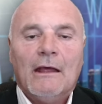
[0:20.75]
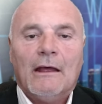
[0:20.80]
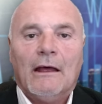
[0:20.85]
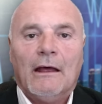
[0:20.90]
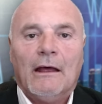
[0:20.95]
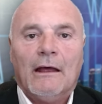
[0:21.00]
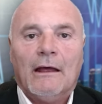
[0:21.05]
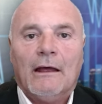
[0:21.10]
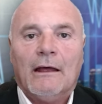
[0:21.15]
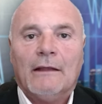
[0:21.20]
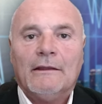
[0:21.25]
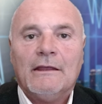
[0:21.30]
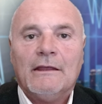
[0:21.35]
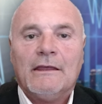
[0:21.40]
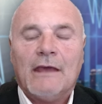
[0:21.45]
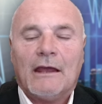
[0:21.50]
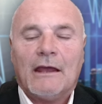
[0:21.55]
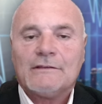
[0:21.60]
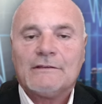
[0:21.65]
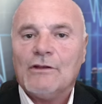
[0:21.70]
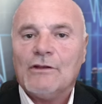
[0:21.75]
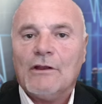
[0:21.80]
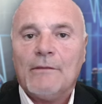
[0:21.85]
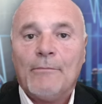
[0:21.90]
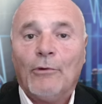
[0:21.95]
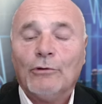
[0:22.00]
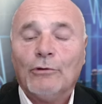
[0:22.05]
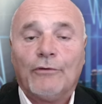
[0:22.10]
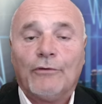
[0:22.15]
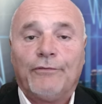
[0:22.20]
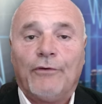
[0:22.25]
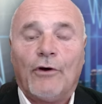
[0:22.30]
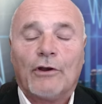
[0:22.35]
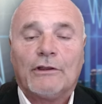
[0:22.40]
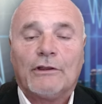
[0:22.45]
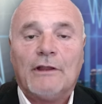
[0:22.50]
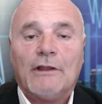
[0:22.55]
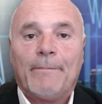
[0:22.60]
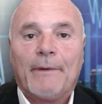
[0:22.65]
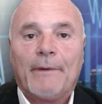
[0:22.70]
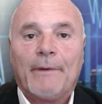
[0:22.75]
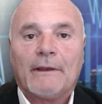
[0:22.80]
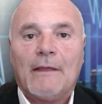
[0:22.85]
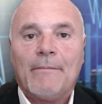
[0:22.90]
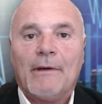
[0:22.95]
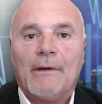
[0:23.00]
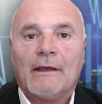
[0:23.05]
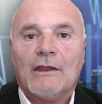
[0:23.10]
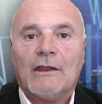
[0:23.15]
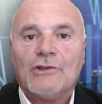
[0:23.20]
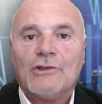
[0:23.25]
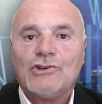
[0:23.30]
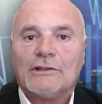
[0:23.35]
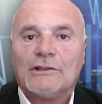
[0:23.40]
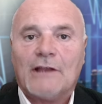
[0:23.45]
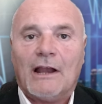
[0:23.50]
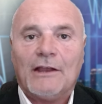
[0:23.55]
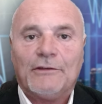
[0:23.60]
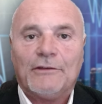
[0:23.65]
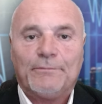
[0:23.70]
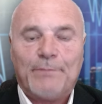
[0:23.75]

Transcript: eh, dichiarazioni molto forti da parte dei banchieri centrali,